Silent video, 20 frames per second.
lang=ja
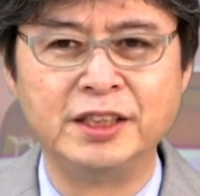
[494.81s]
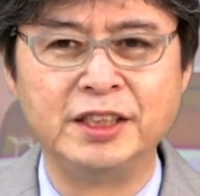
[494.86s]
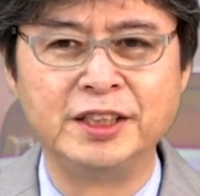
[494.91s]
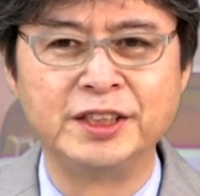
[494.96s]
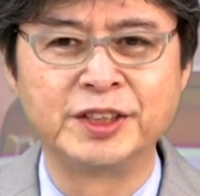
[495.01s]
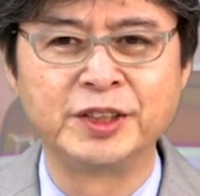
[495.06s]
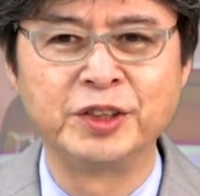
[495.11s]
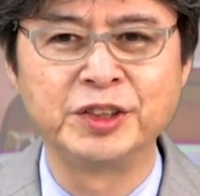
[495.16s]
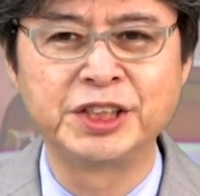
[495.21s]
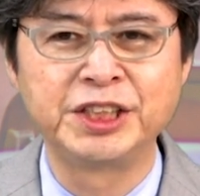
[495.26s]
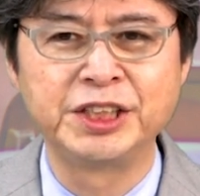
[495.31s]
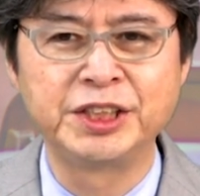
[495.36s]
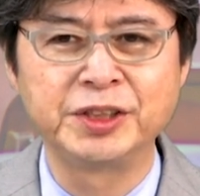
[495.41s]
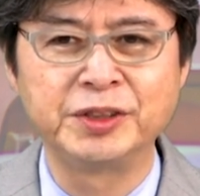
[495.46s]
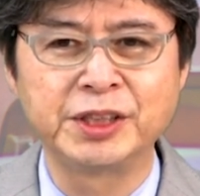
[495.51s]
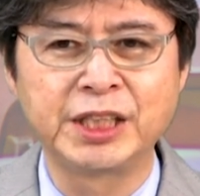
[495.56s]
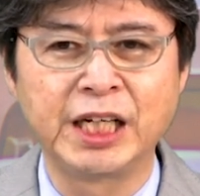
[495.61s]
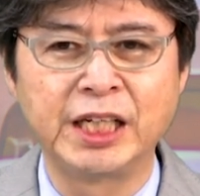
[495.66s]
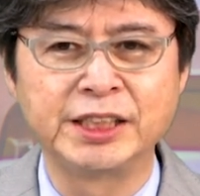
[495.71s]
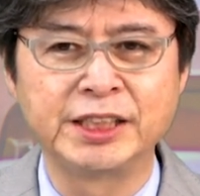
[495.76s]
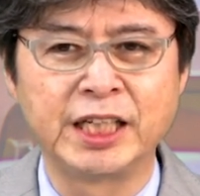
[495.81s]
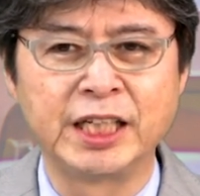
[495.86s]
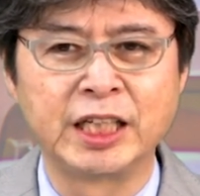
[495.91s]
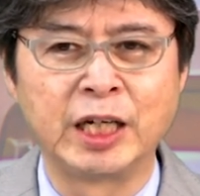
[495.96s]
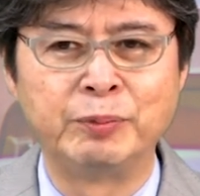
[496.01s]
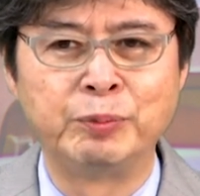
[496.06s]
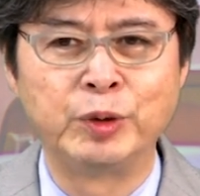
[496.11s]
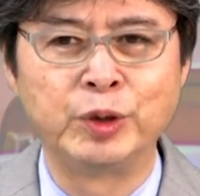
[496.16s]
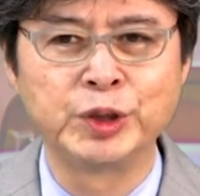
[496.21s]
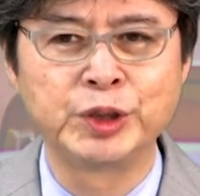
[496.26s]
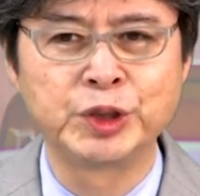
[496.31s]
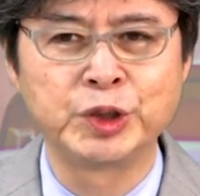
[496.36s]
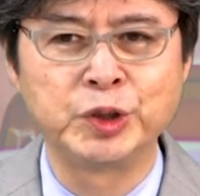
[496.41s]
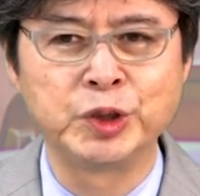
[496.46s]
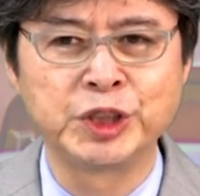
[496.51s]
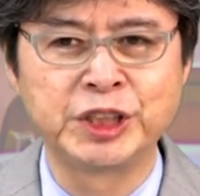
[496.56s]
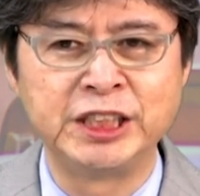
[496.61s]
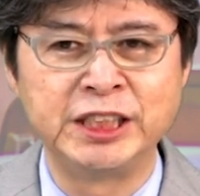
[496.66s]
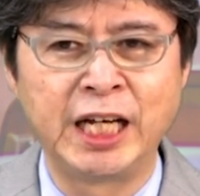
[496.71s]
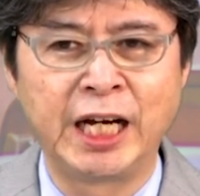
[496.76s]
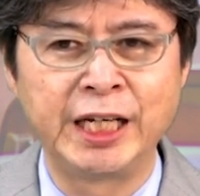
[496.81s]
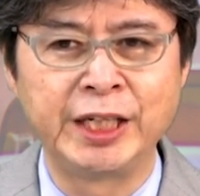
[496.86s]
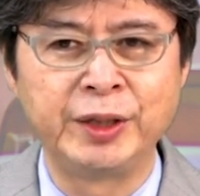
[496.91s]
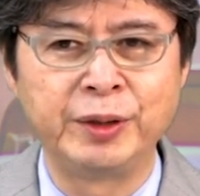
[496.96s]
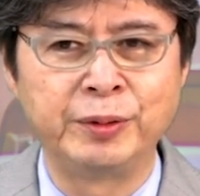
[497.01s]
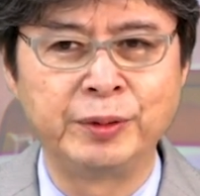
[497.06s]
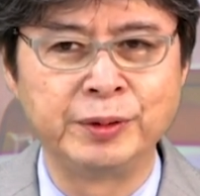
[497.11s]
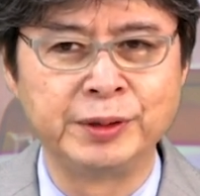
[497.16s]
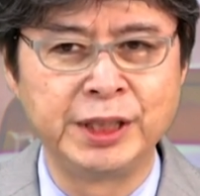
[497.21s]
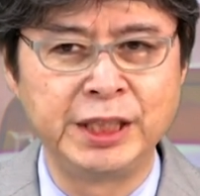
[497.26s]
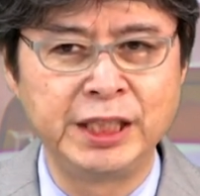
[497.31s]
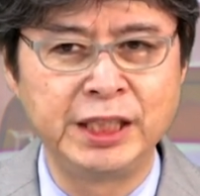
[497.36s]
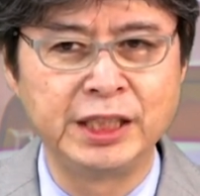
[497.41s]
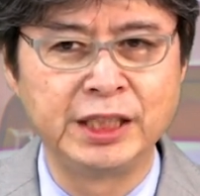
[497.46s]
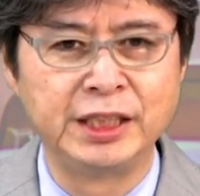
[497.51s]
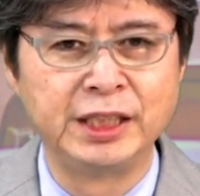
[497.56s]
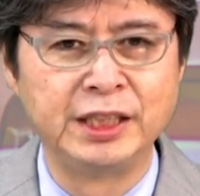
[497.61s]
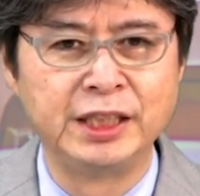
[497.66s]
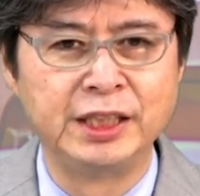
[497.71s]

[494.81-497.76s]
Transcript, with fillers: その市場経済が暴走しないように